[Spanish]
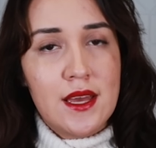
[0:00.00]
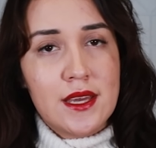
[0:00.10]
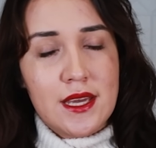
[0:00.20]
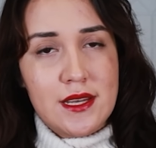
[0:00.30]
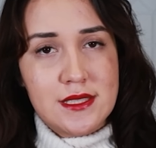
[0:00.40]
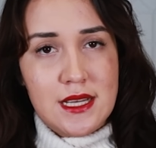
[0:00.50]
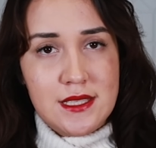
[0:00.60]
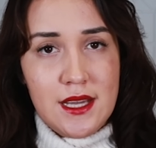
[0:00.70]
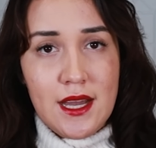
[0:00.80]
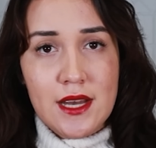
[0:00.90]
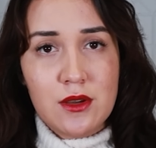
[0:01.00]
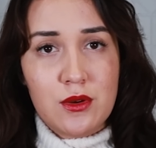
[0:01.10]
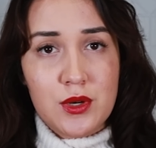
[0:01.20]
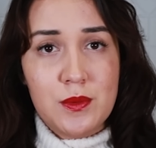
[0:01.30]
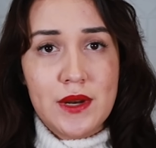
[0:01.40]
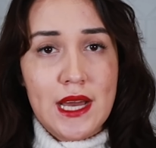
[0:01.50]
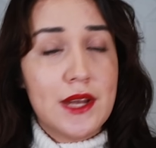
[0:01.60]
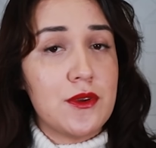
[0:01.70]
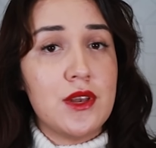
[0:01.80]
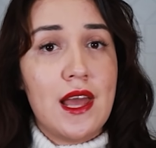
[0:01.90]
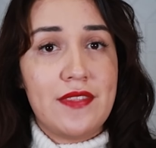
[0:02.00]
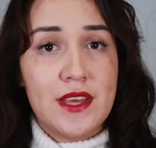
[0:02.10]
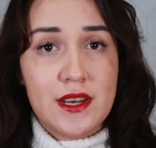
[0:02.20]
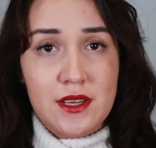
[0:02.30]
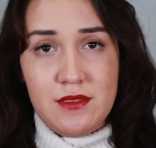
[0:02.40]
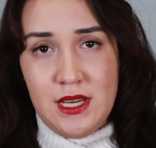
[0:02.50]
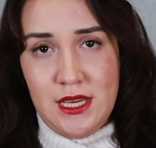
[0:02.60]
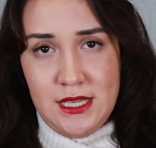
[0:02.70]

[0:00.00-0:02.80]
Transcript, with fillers: quienes al llegar corroboraron la terrible